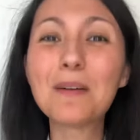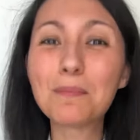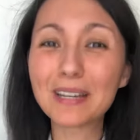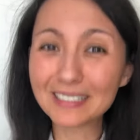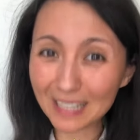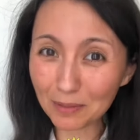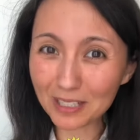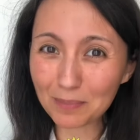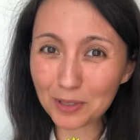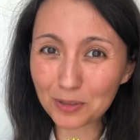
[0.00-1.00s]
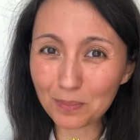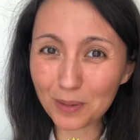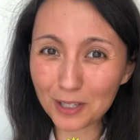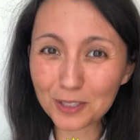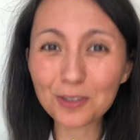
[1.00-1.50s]
Partiamo dal
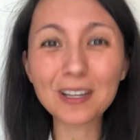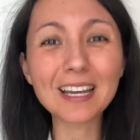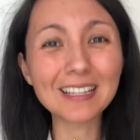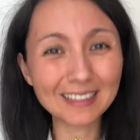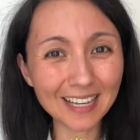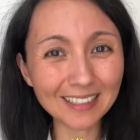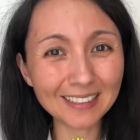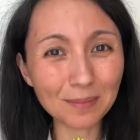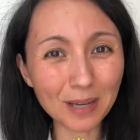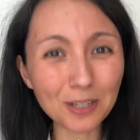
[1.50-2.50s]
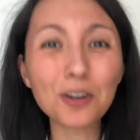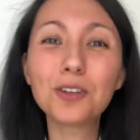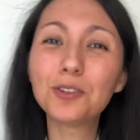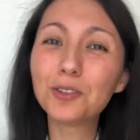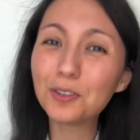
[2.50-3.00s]
presupposto che dattebayo
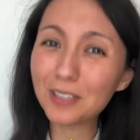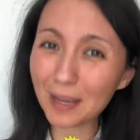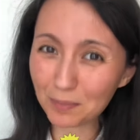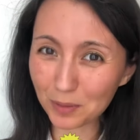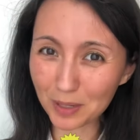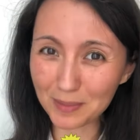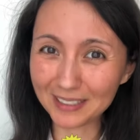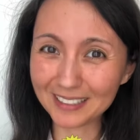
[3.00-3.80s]
non è propriamente